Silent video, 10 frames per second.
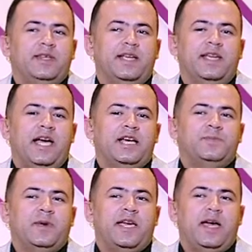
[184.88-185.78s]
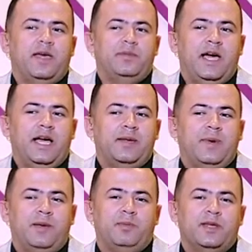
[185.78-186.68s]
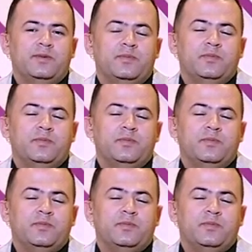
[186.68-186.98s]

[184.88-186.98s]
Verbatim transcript: اداك الجهاز بكام يا حاج محمد